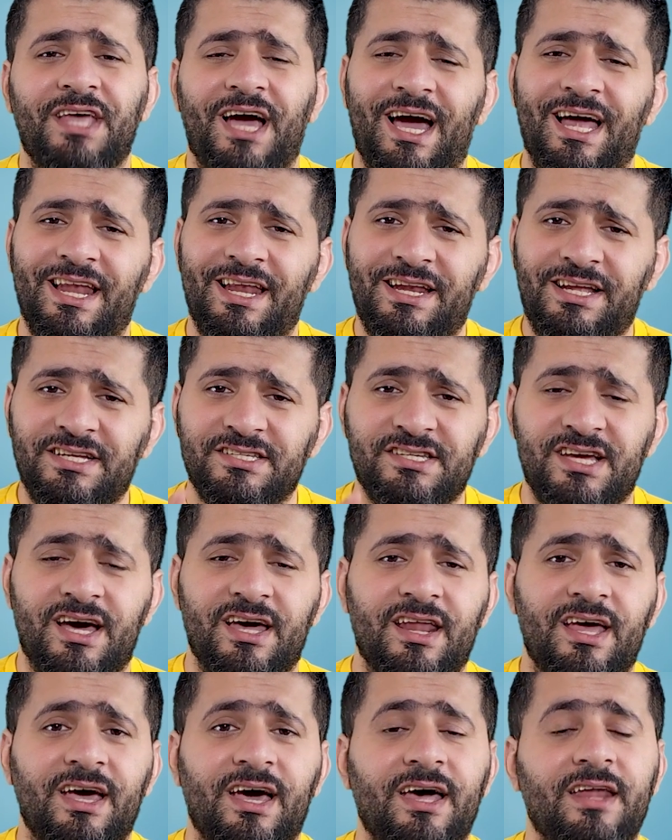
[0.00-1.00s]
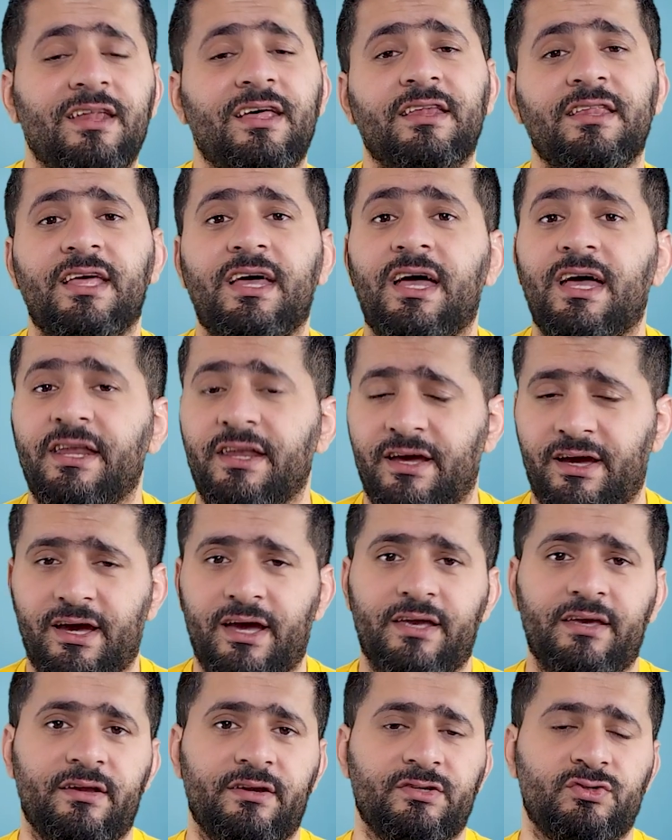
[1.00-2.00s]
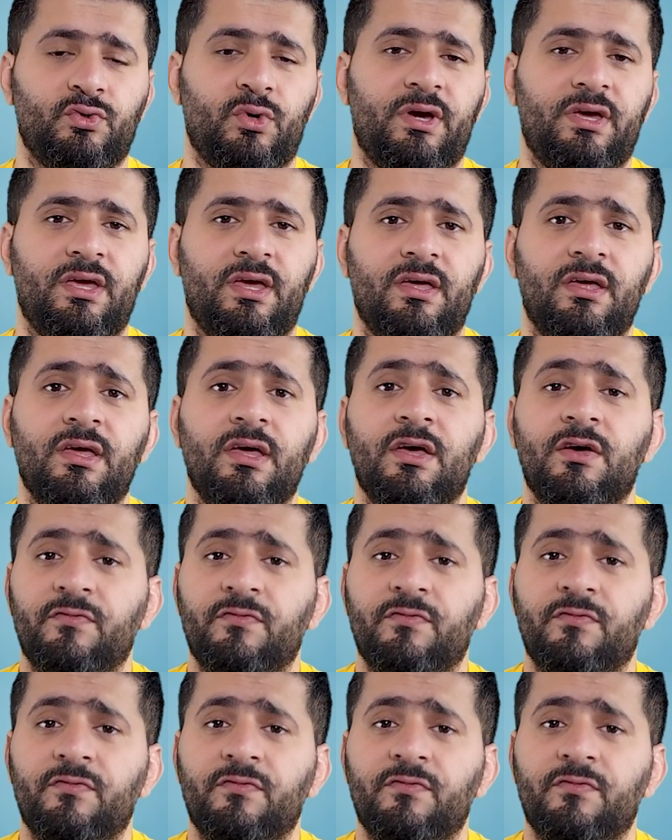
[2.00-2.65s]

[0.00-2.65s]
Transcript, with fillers: على الحجاره قررنا ان نغير شويه